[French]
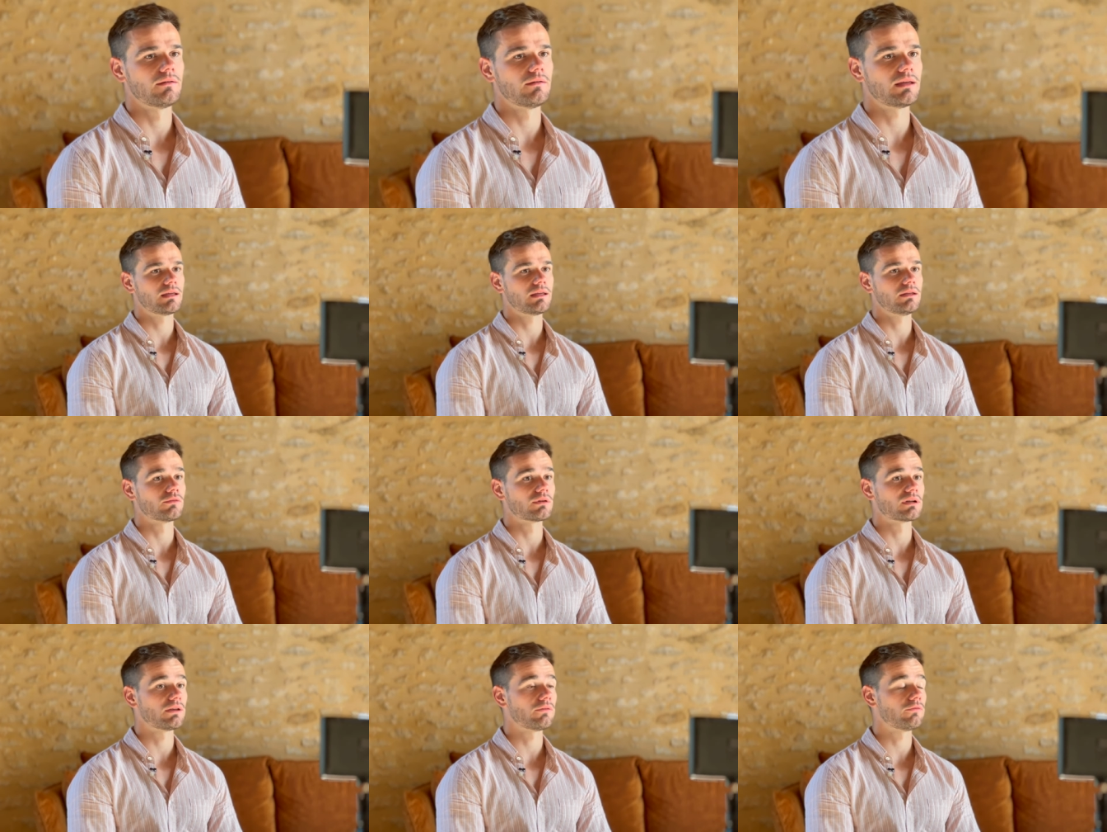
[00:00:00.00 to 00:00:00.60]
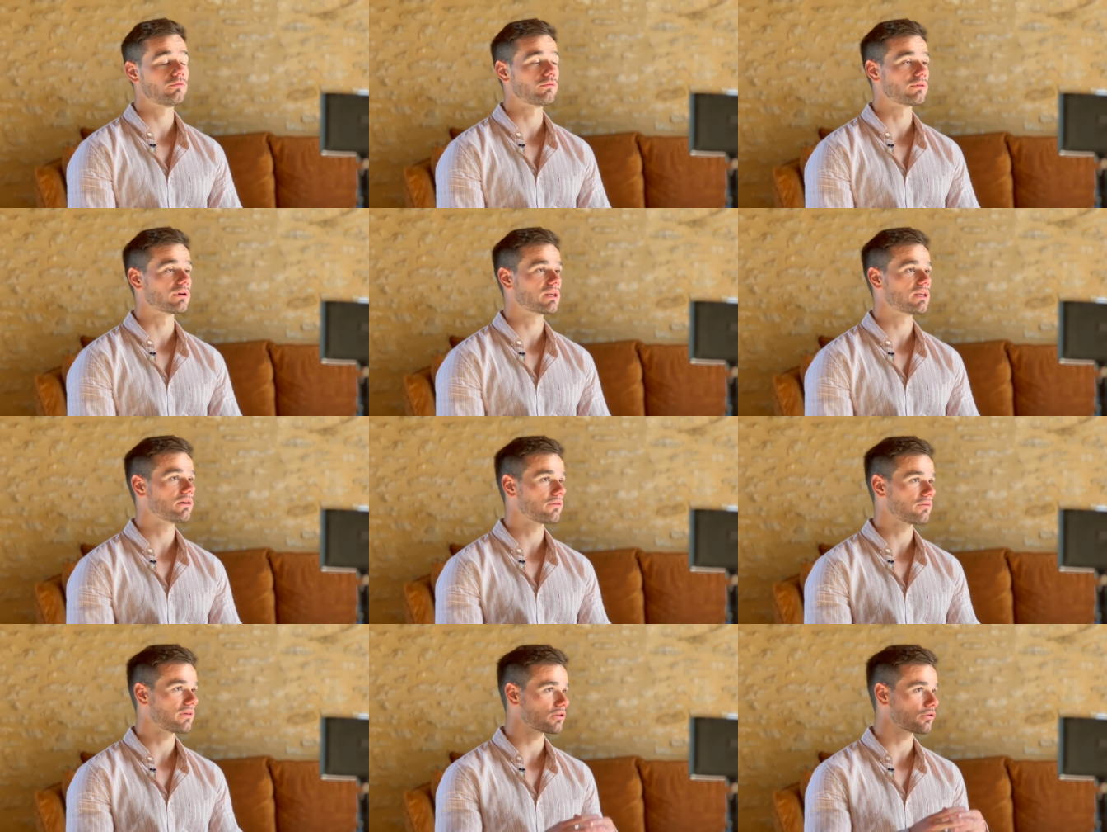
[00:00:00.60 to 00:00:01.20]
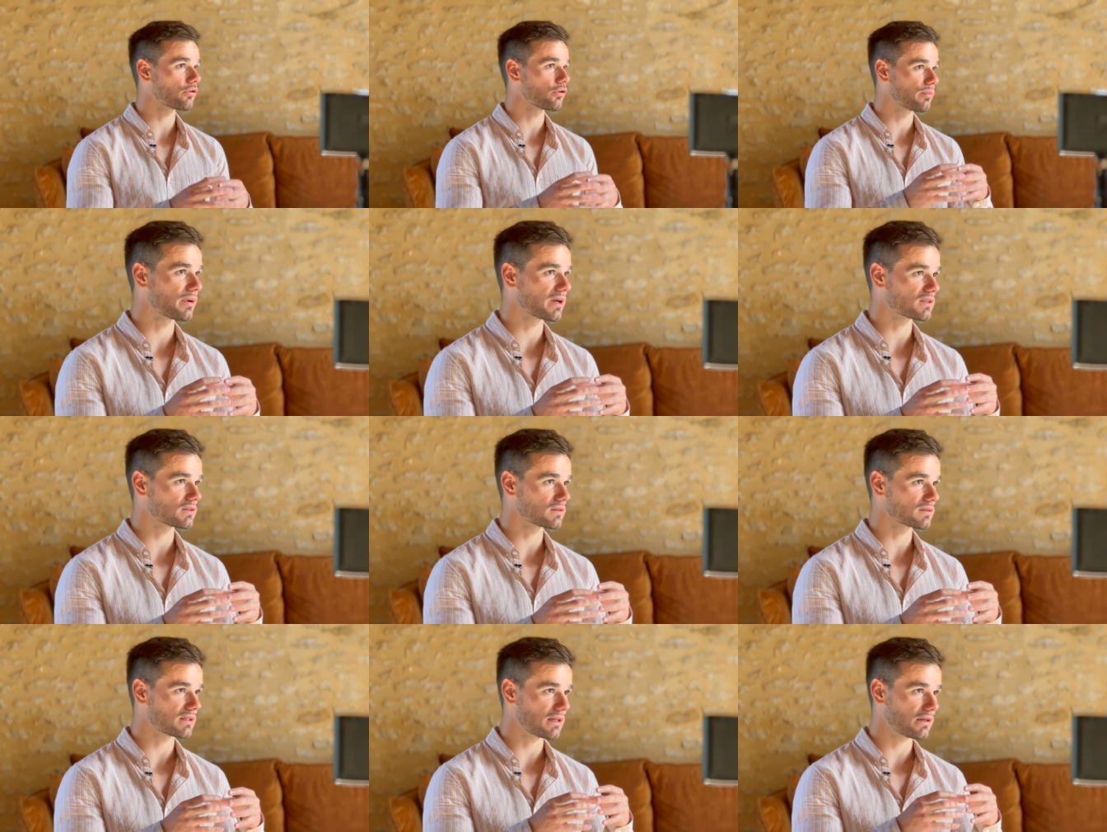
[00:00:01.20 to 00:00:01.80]
et, donc les fongi en fait
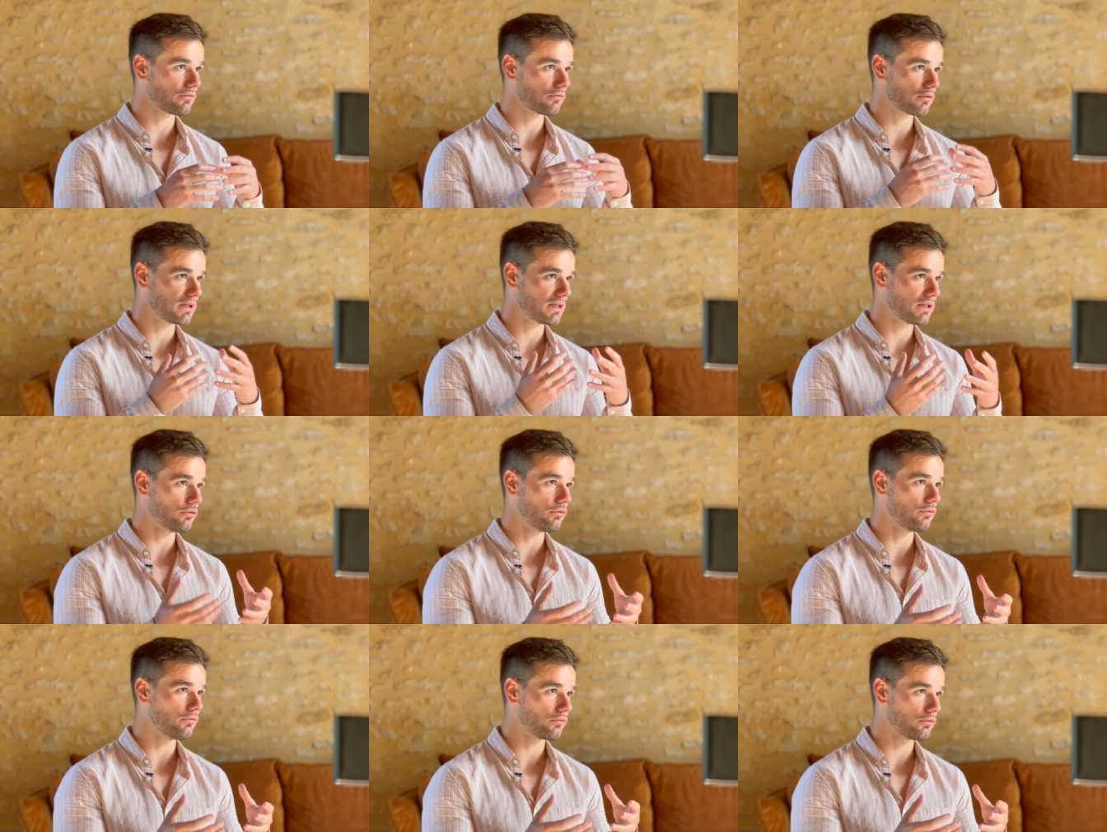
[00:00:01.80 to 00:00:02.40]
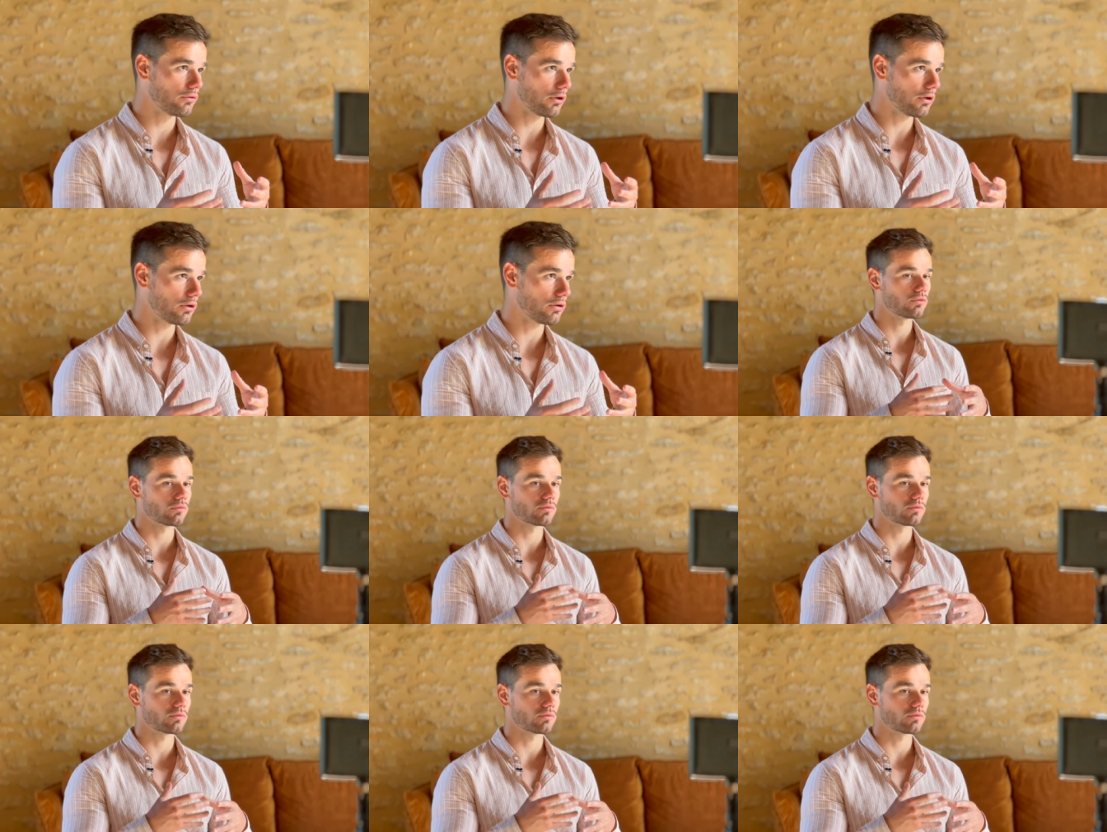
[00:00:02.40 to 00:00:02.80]
représentent à la fois les levures,